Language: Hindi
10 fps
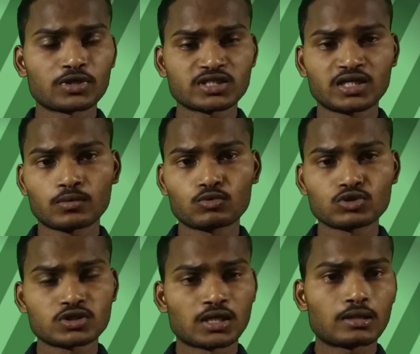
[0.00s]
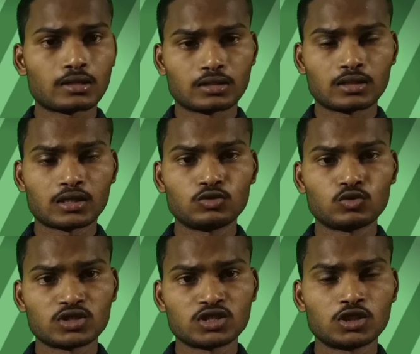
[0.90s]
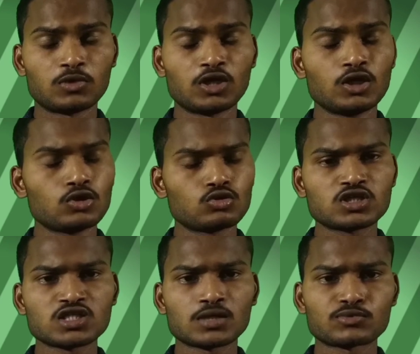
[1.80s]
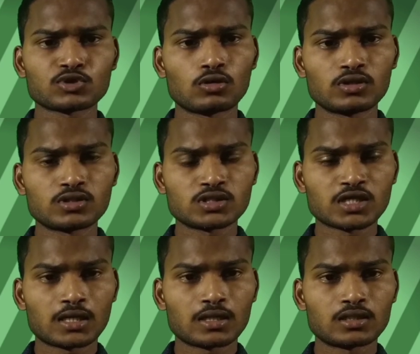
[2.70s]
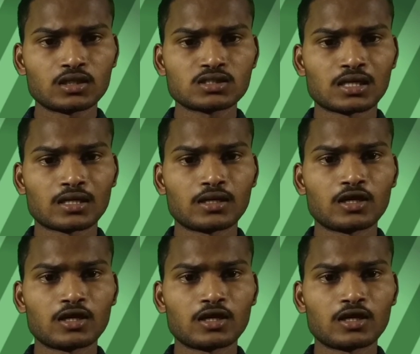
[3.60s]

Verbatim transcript: सौ परसेंट आपको सेल कर देना है यू में तो जैसे आप सॉल सेल कर देंगे सेल